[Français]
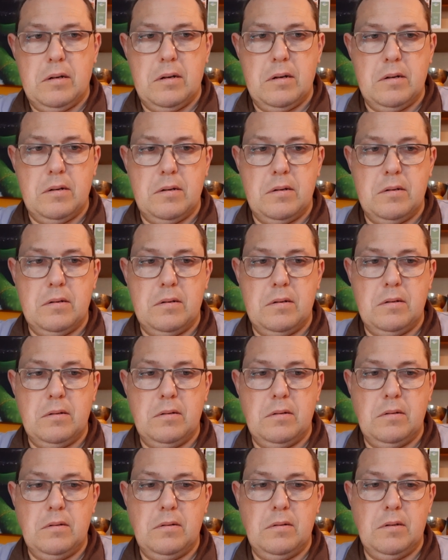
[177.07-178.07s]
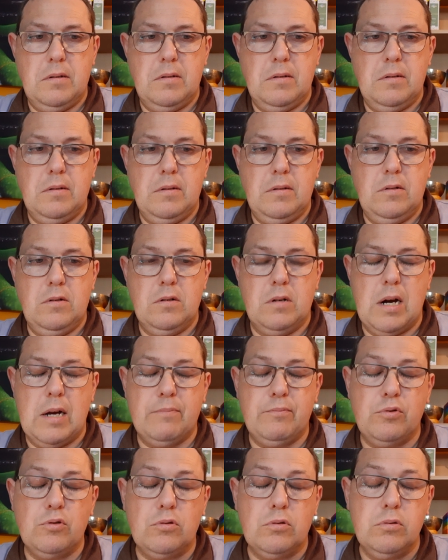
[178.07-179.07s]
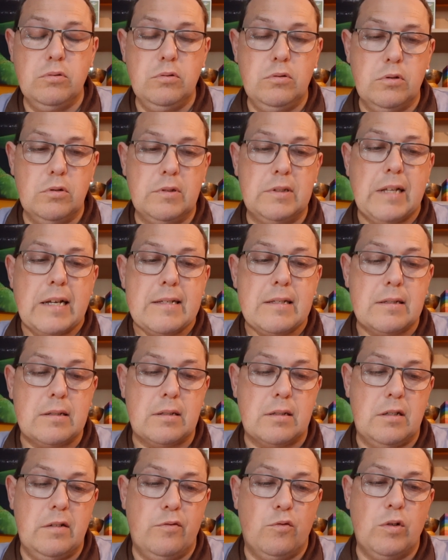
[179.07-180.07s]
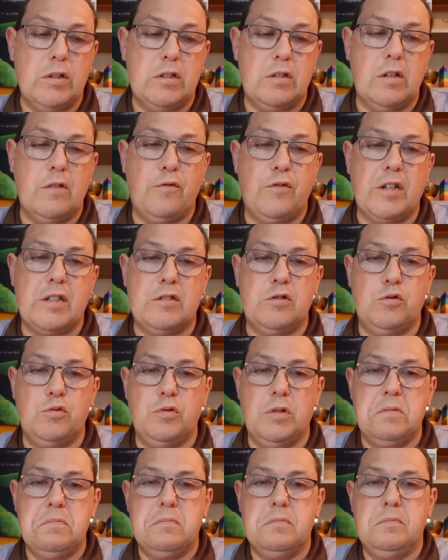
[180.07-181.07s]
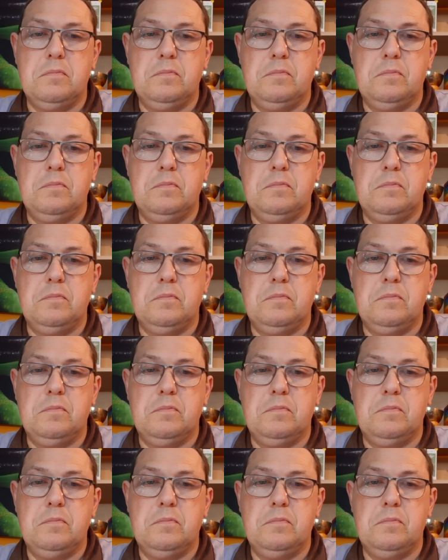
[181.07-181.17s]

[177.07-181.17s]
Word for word: Euh, beaucoup de tests qui vont être effectués.